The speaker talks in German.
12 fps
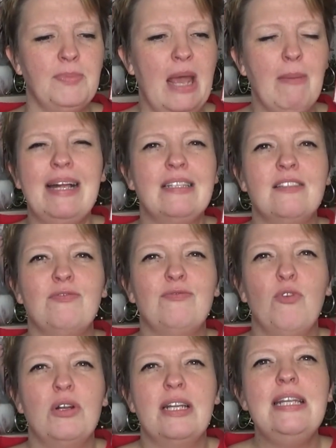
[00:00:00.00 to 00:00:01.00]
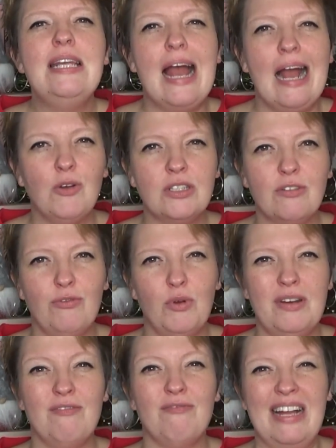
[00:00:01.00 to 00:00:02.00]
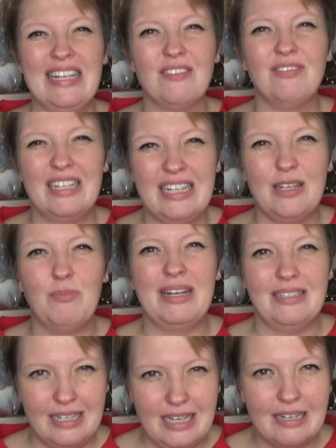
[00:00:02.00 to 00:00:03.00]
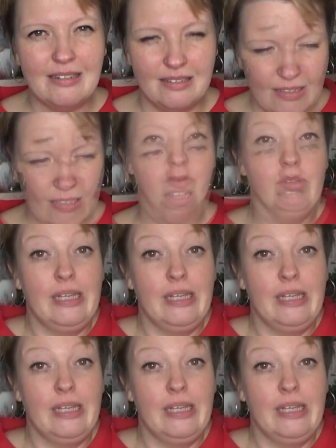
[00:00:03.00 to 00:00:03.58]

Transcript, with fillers: damals wurde nie herausgefunden, was wirklich passiert ist.